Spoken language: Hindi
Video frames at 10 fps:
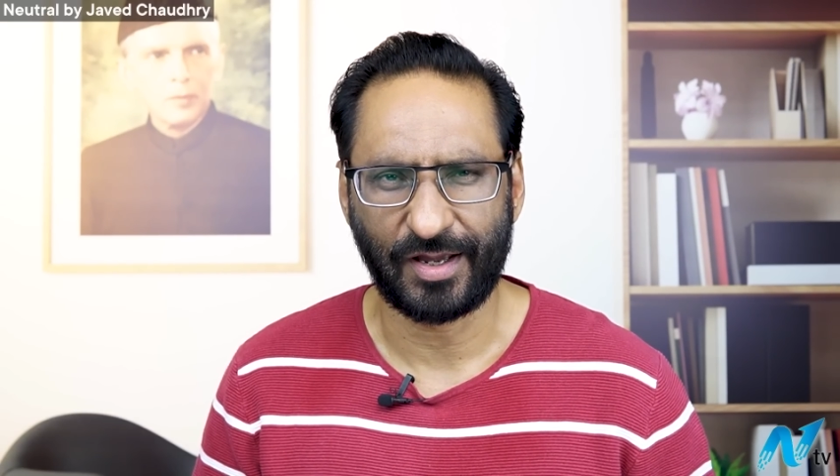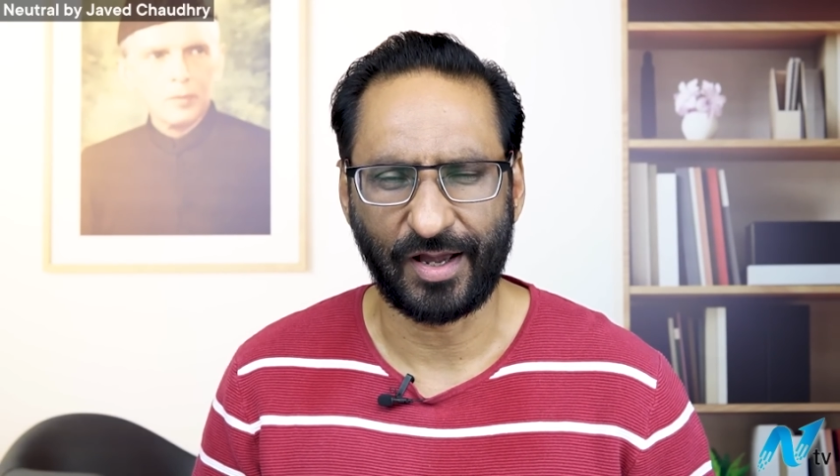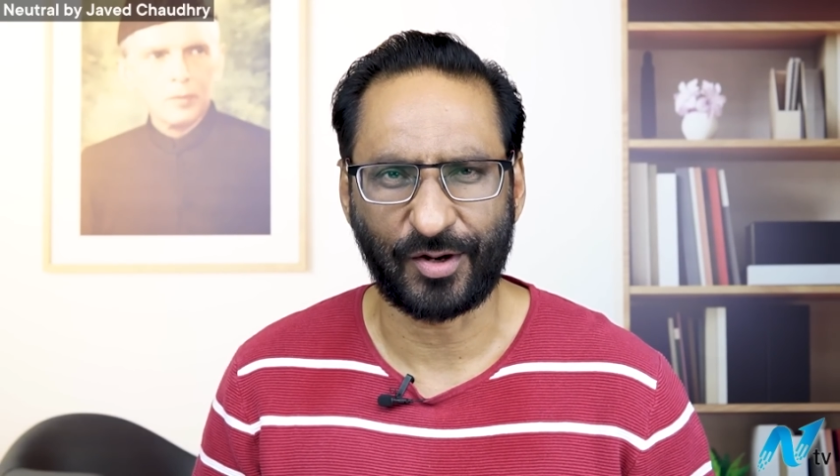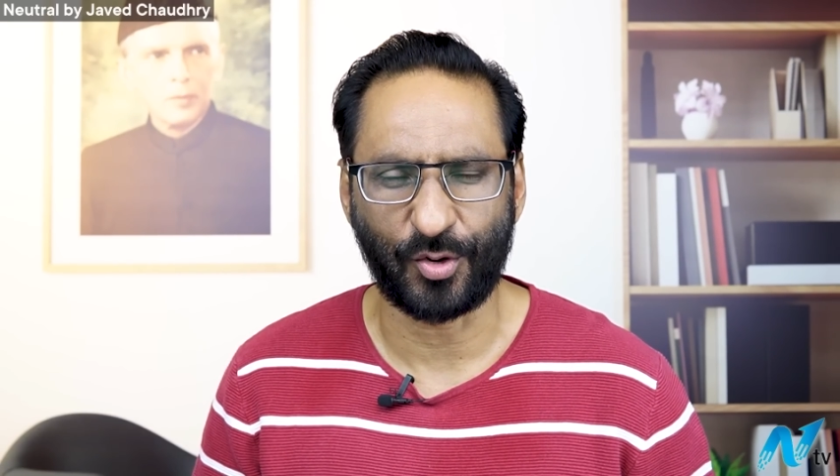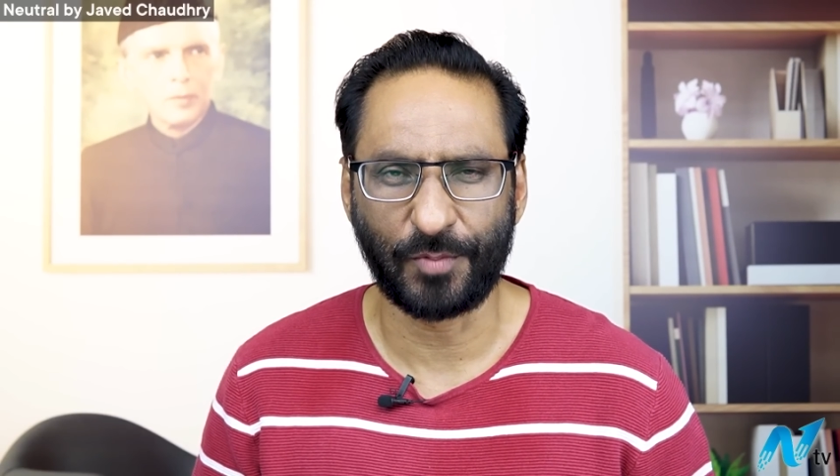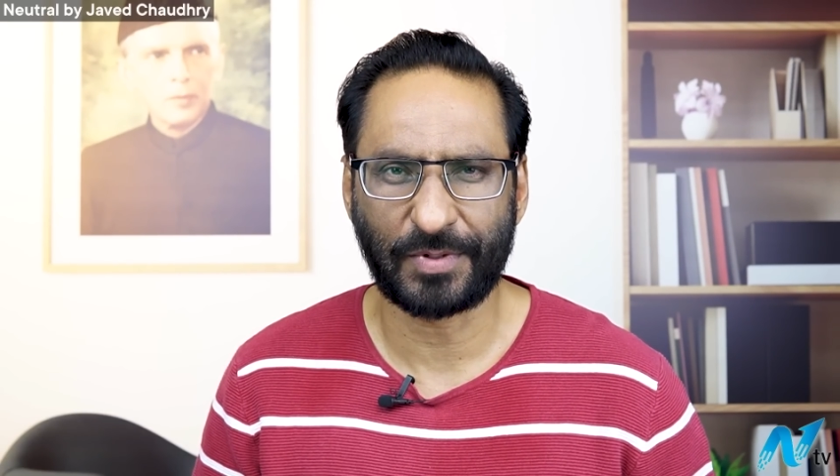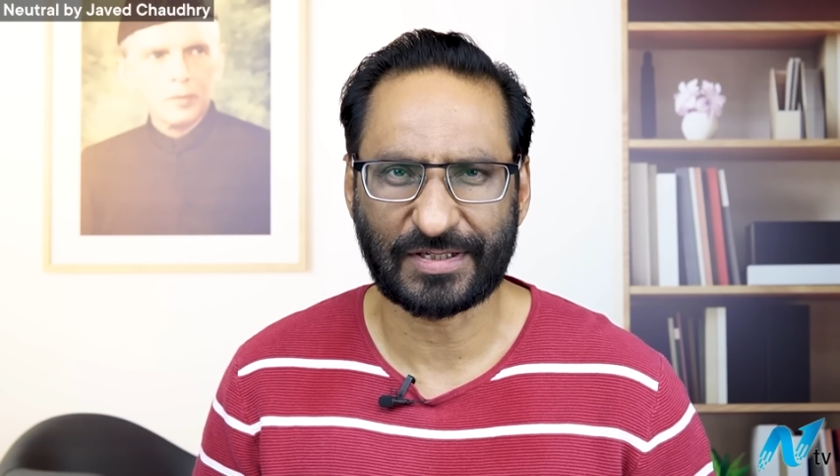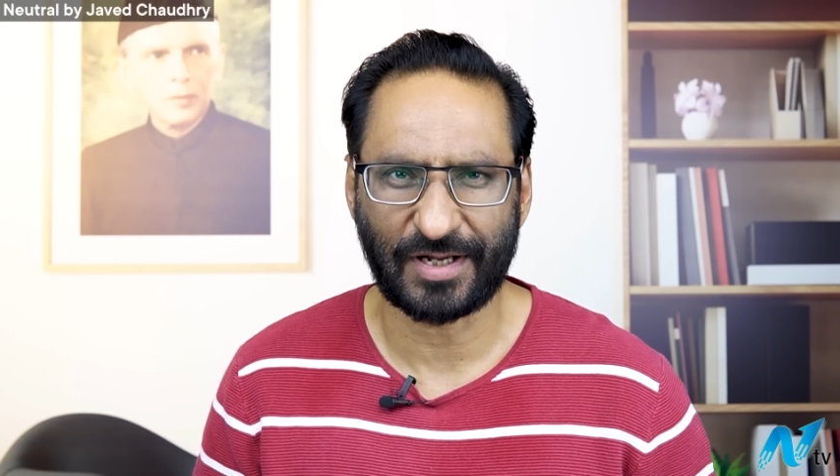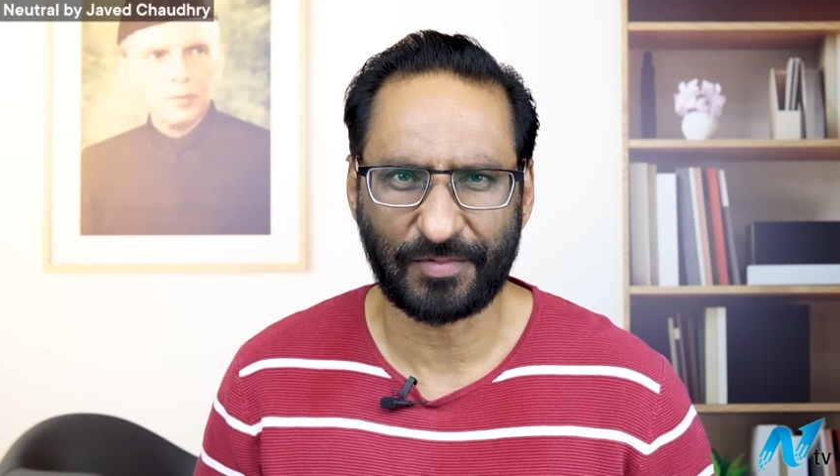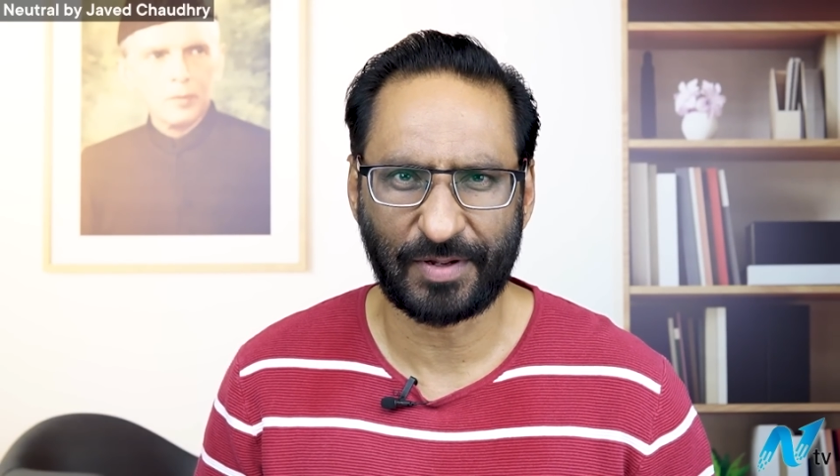कौम के
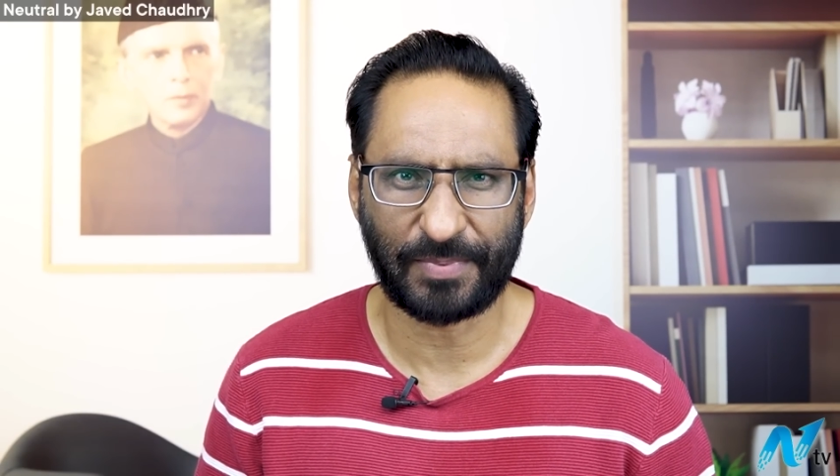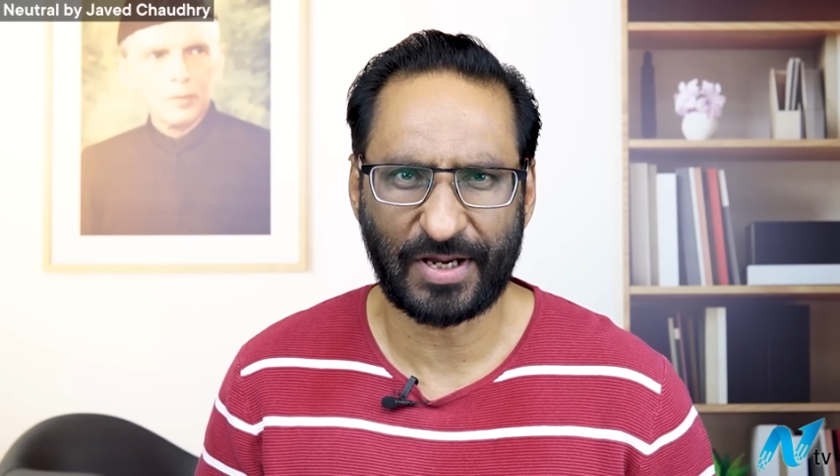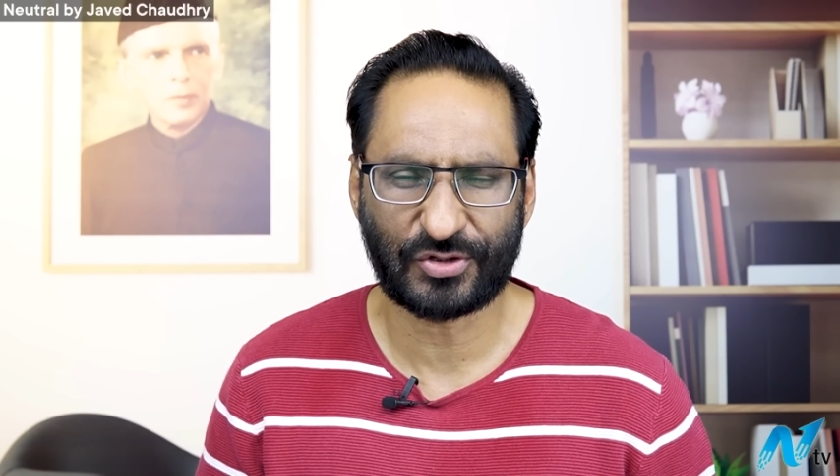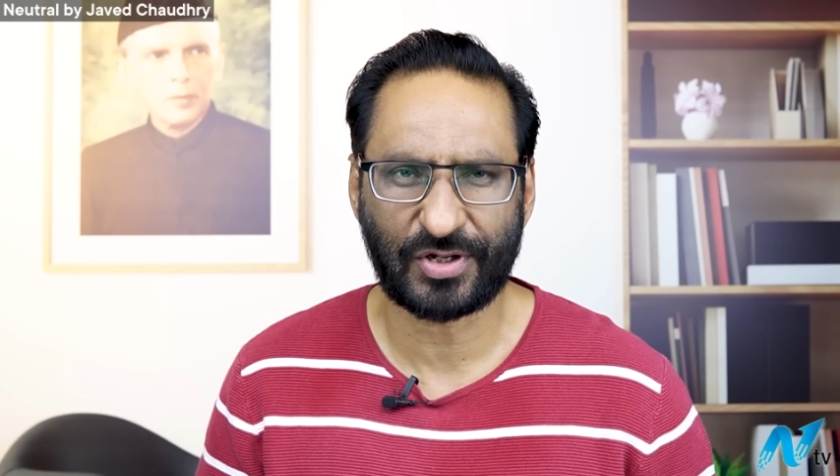सामने पेश